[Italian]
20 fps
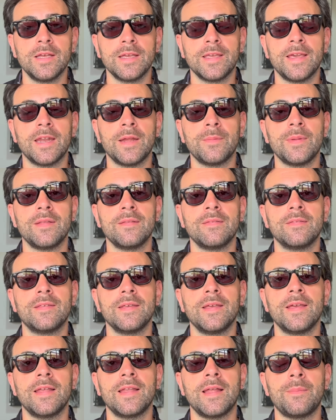
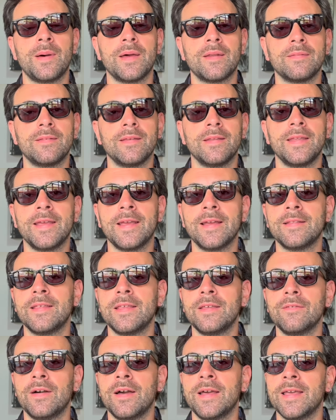chiaramente la parte
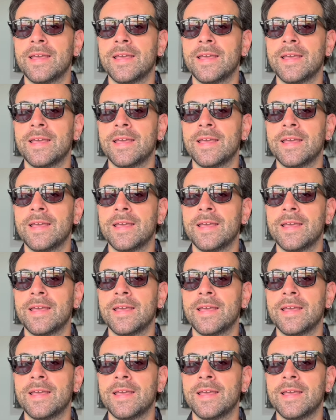negativa